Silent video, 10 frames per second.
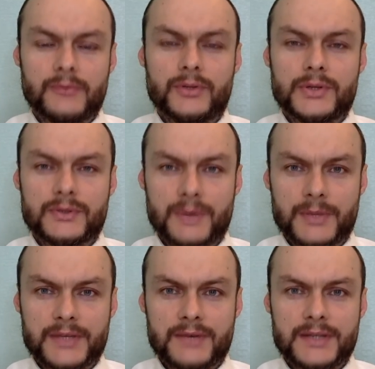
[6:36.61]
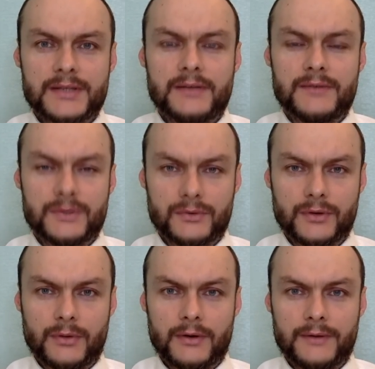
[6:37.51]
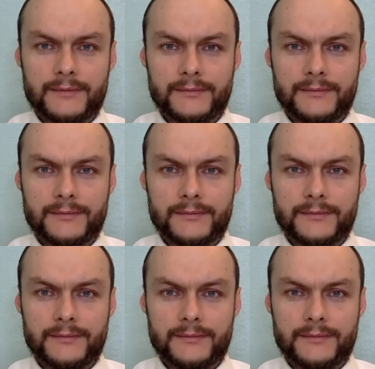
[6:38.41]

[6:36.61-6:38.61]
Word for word: Будем с вами на связи. Всего доброго.